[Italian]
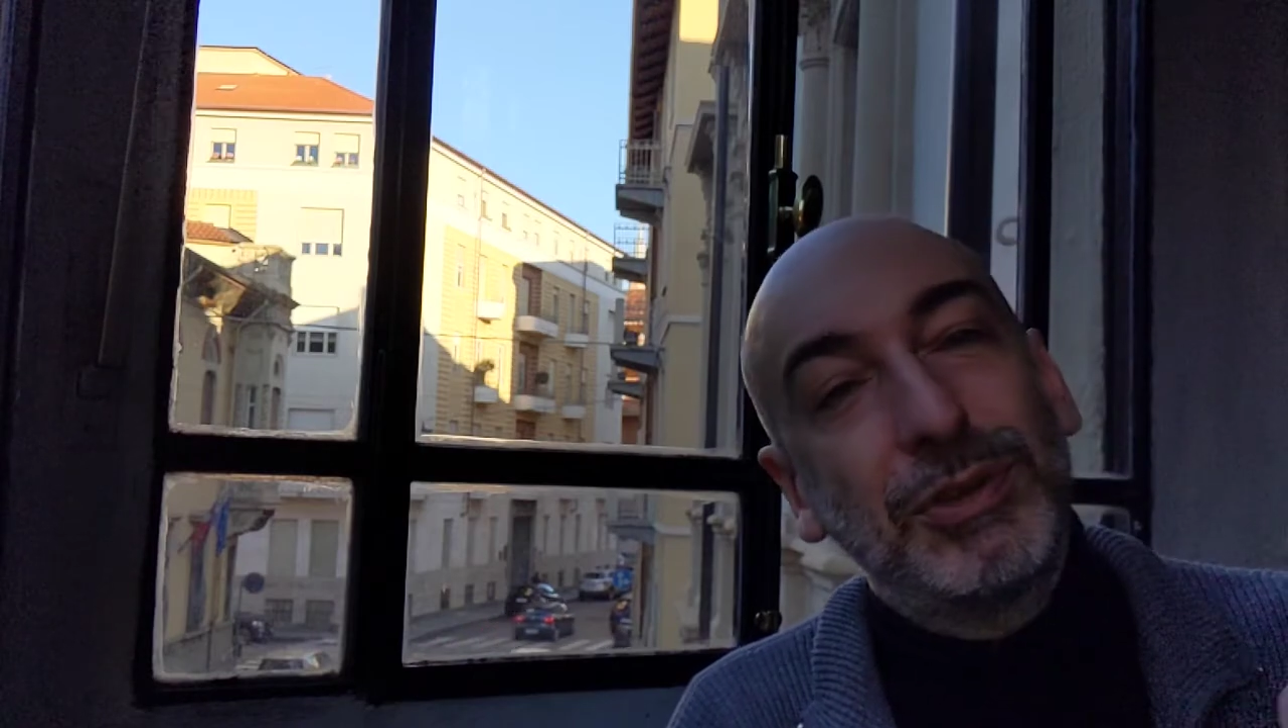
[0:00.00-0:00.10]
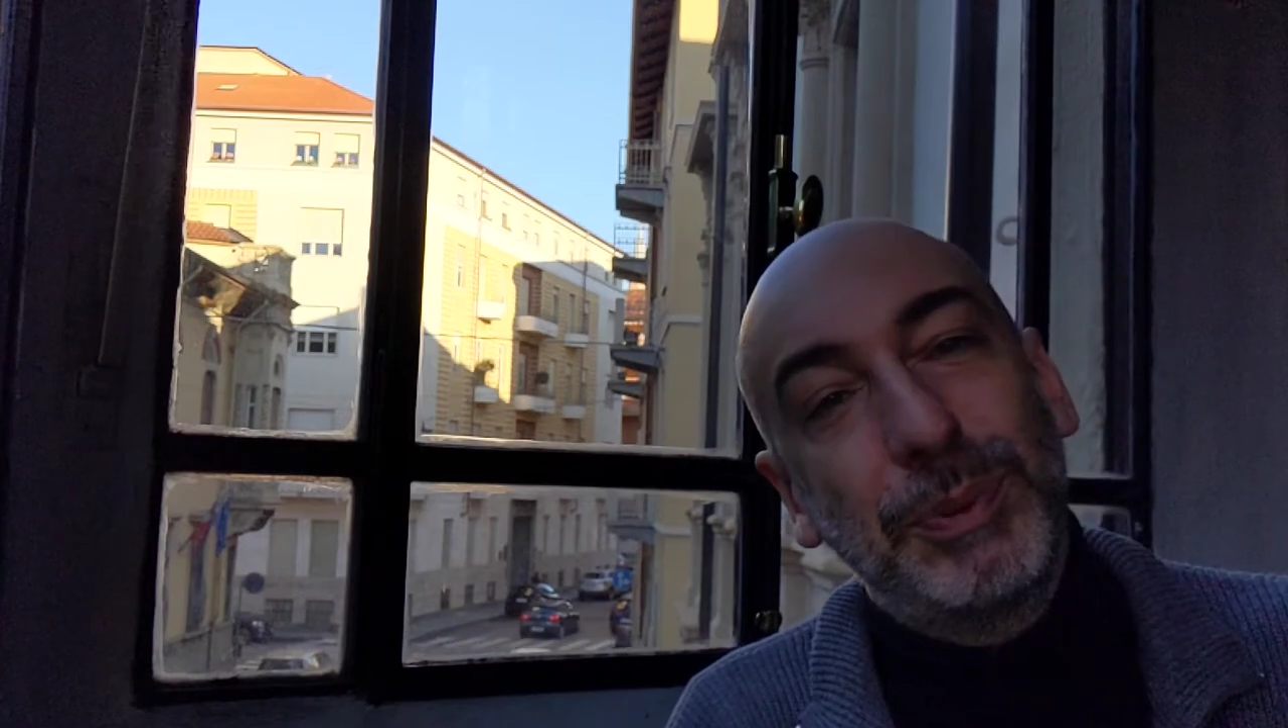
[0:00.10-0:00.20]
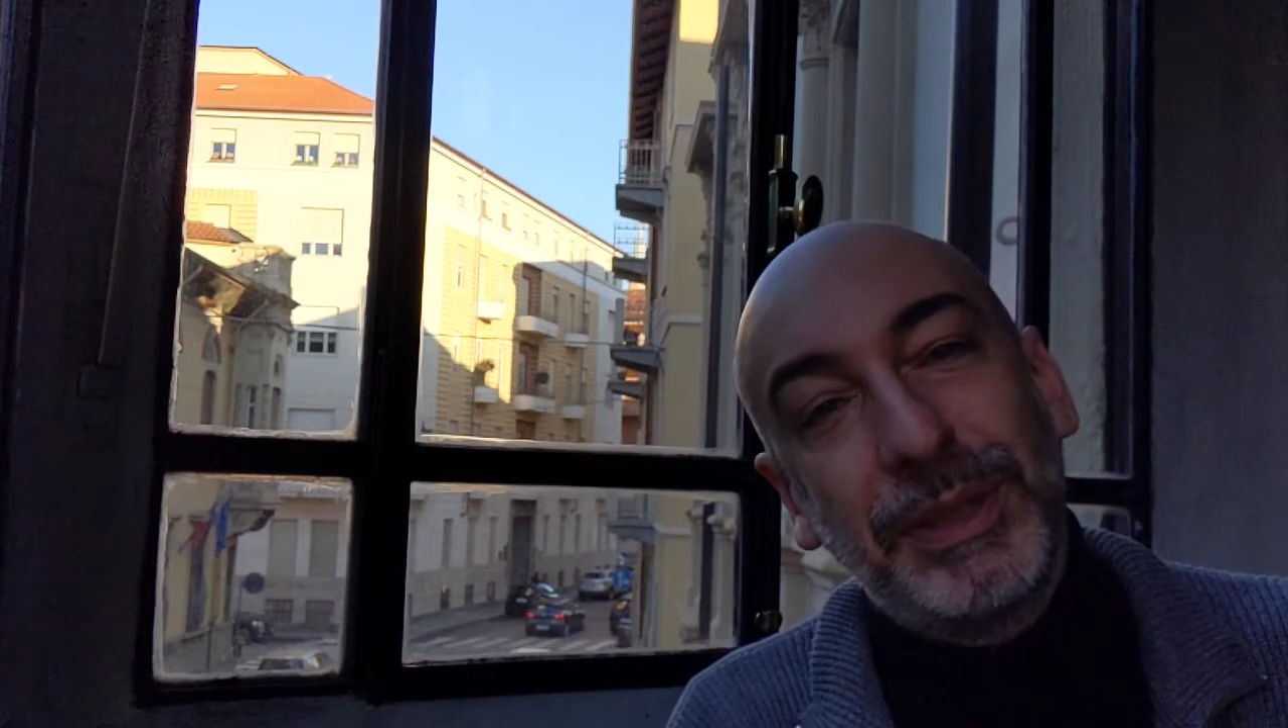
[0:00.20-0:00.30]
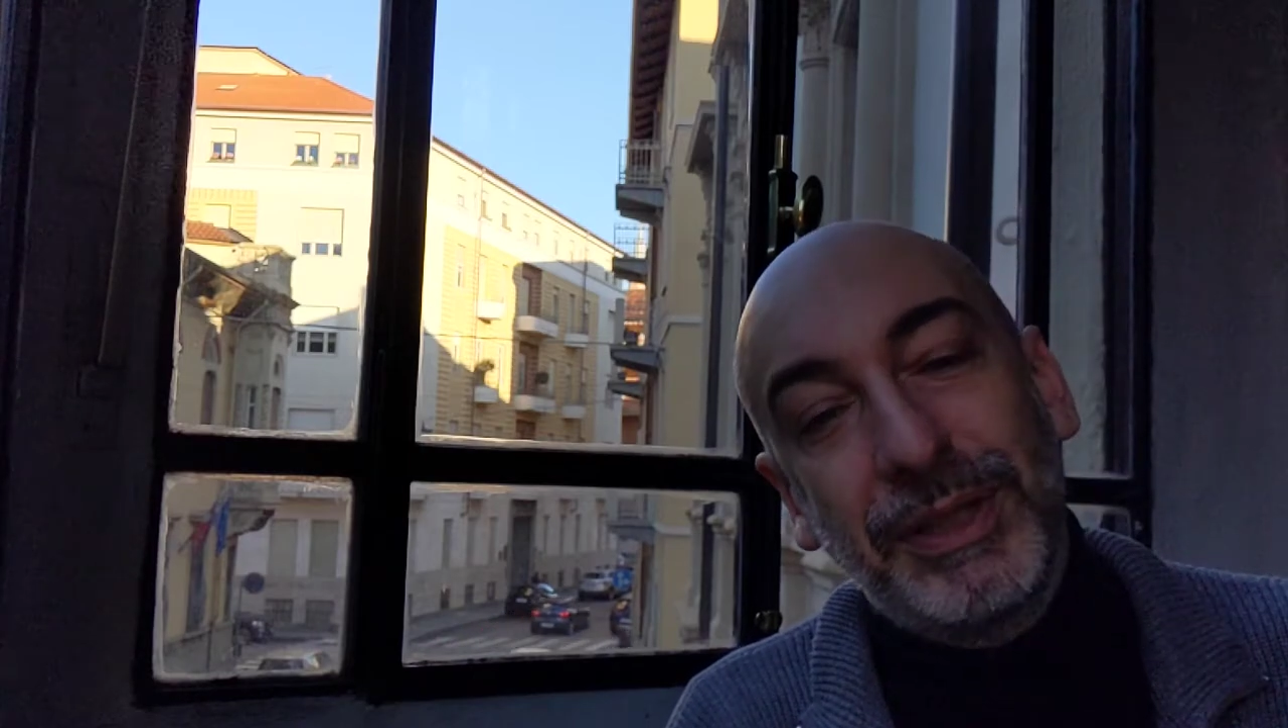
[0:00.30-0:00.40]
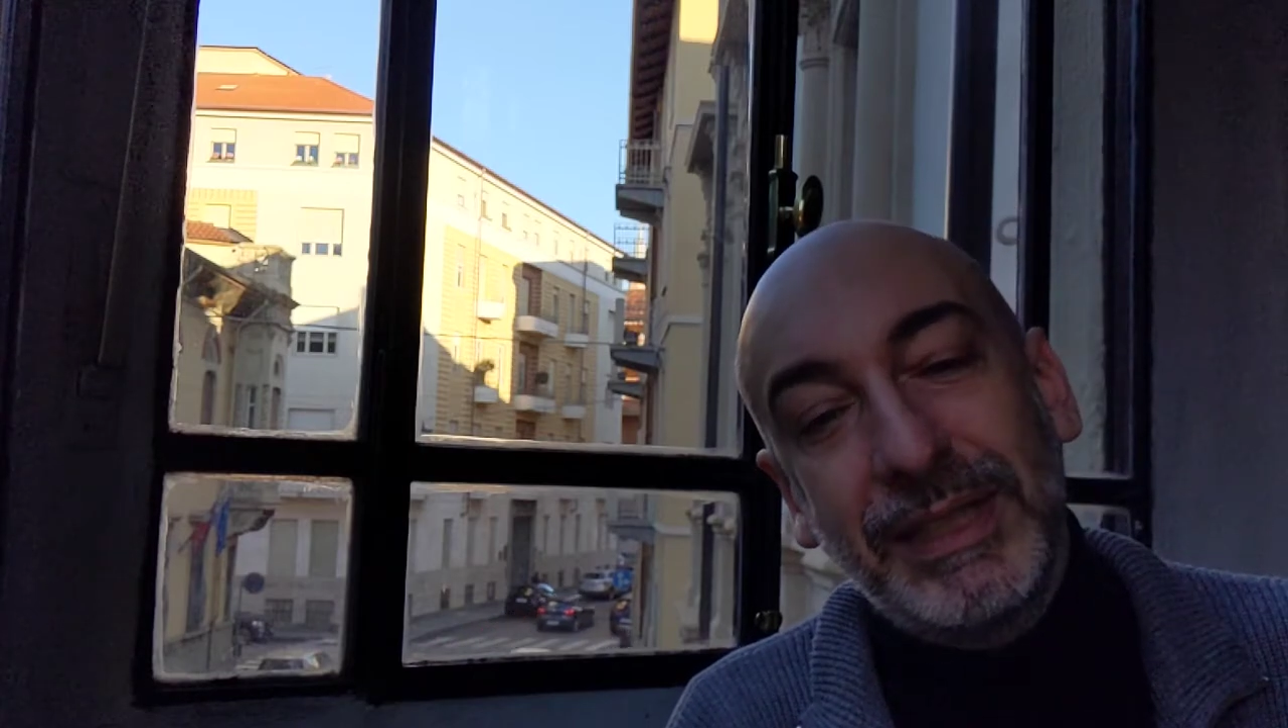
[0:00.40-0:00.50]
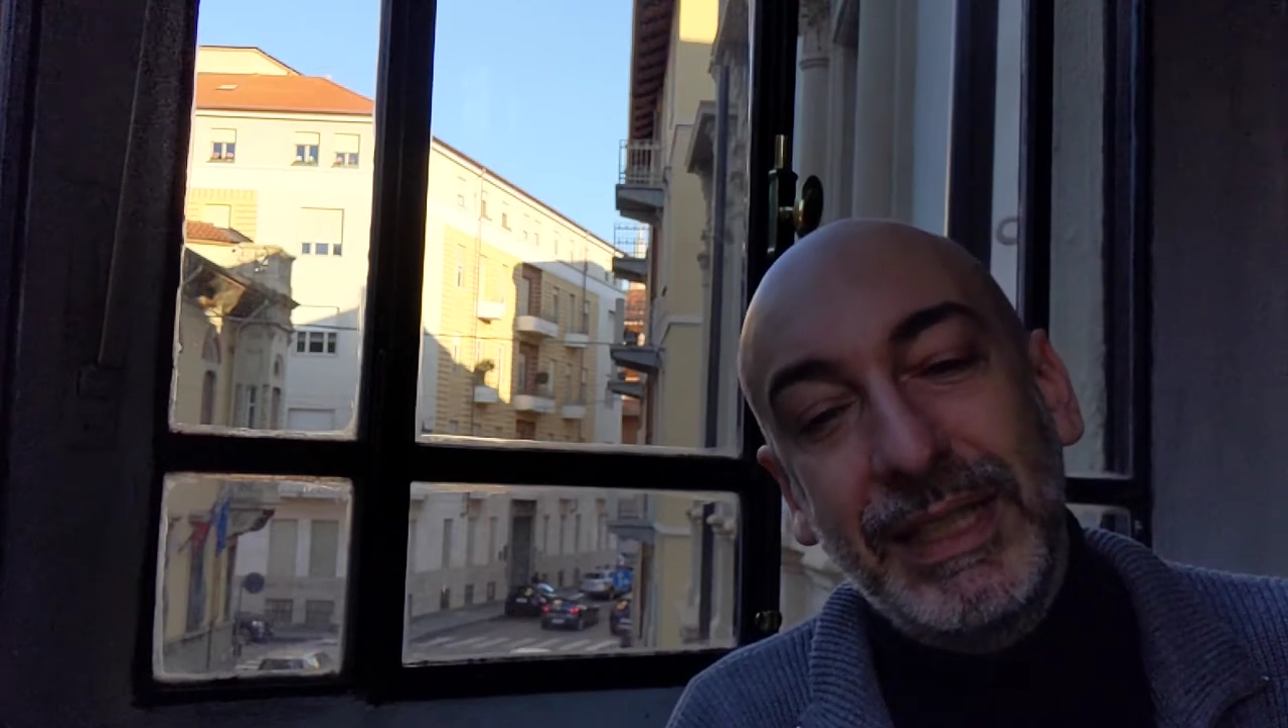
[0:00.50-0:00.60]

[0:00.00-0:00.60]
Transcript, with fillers: superiore